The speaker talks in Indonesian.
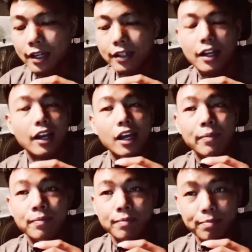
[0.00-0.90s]

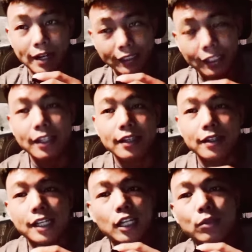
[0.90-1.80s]
dalam parti
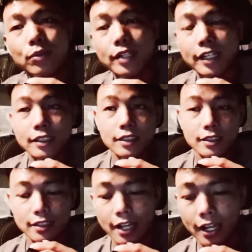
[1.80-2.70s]
yaitu dari
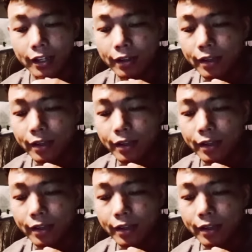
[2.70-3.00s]
sejak